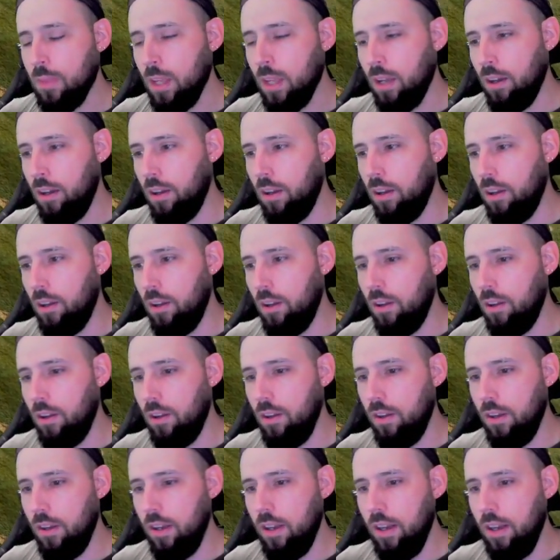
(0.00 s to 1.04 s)

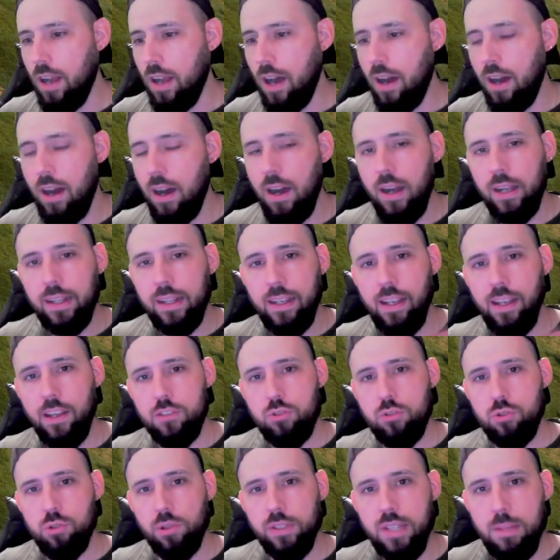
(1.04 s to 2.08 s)
Euh, la
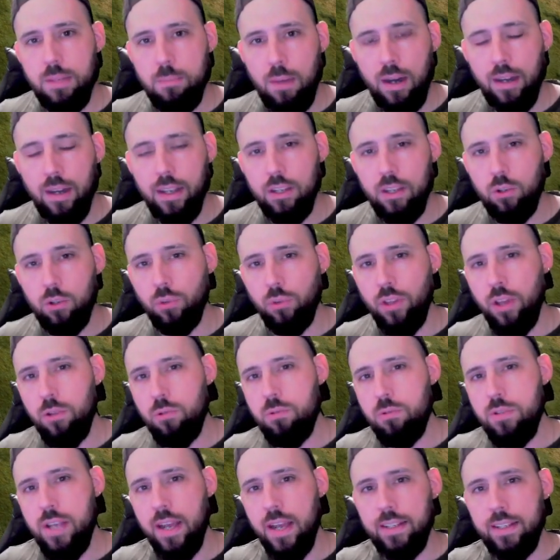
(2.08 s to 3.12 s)
créature des marées qu'on a
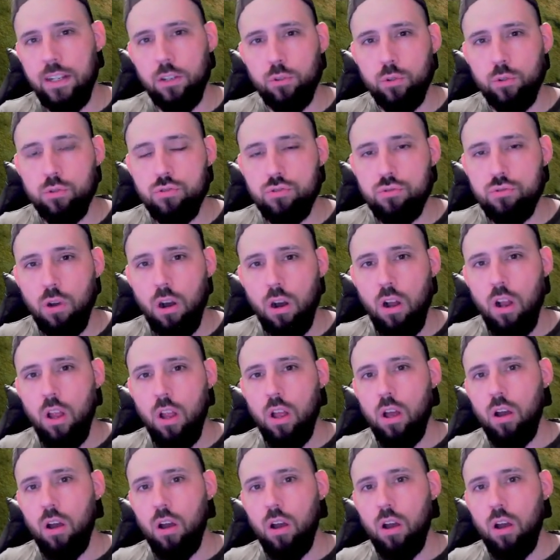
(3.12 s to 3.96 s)
eue il y a quelques jours,